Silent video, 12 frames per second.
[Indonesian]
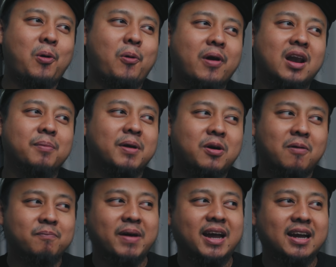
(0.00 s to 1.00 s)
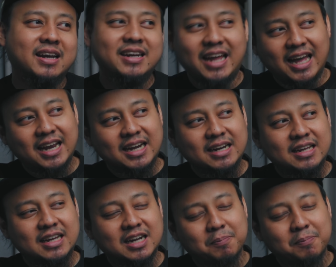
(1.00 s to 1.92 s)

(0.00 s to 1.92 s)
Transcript: ukuran lebih compact dan uh,